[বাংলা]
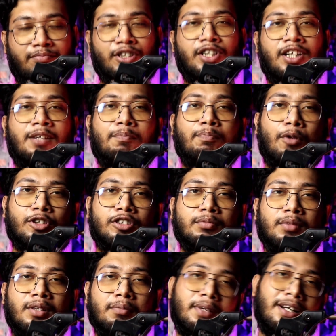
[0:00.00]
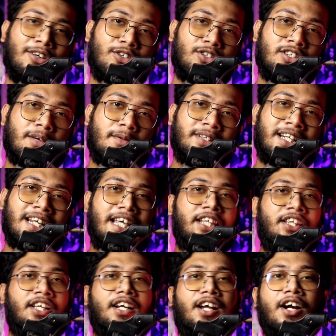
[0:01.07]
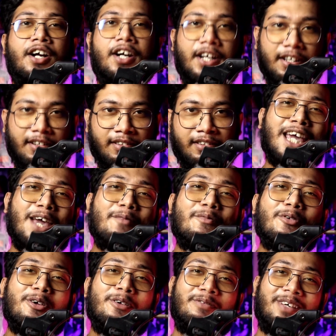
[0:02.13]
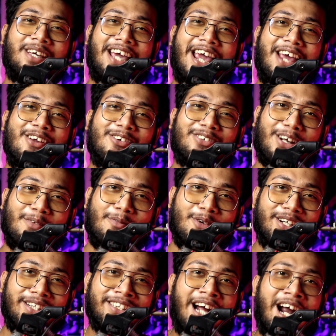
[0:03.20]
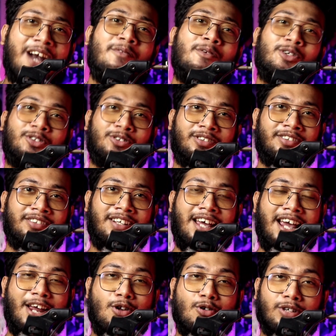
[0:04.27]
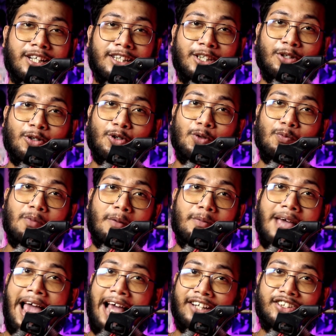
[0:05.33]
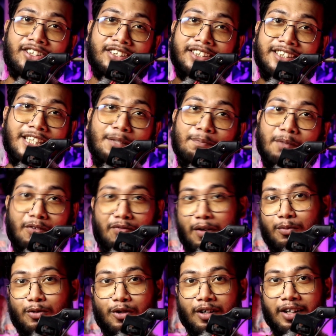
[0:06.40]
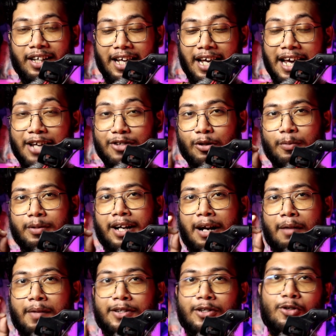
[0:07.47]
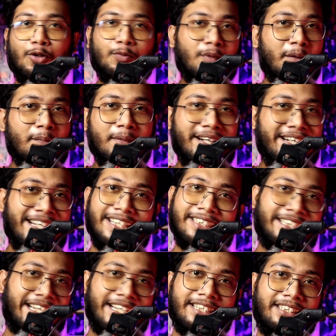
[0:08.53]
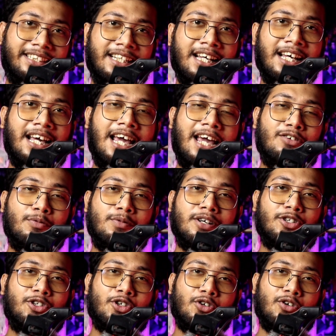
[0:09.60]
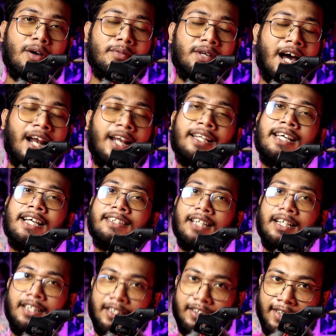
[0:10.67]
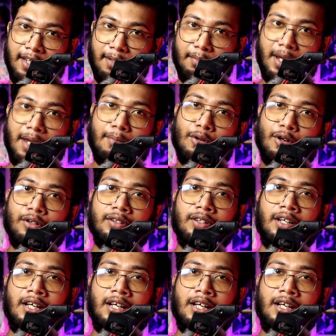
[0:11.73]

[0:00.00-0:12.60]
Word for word: মিশন ইম্পসিবল মানে হচ্ছে আমাদের ইথান হান্টের কে বলবে এই লোকটার বয়স ষাট বছর এই লোকটা যেরকমভাবে অ্যাকশন সিন পারফর্ম করে এই ছবিটার আমরা যেরকমভাবে বিটিএস দেখেছি এই ছবিটার জন্য আমি আলাদা এক্সাইটেড ছিলাম এবং